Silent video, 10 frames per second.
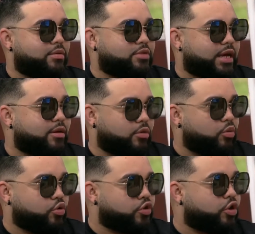o sea,
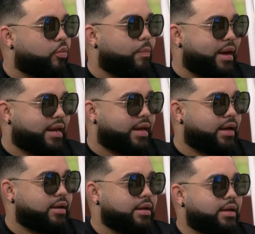con nosotros como
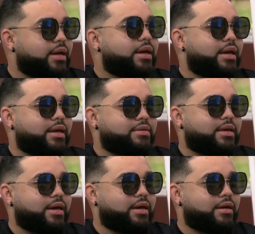pareja, es
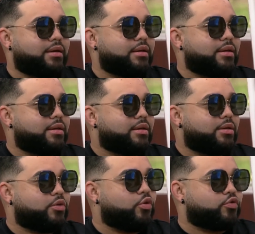que
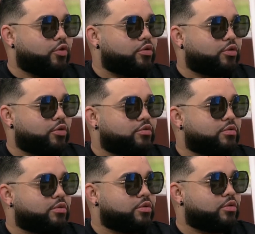
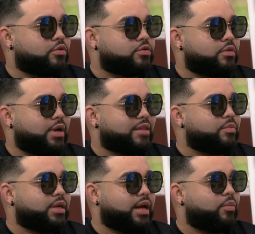nosotros nos
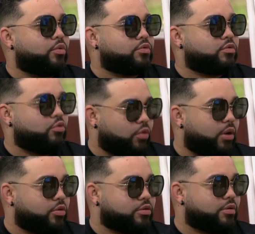admiramos uno al otro.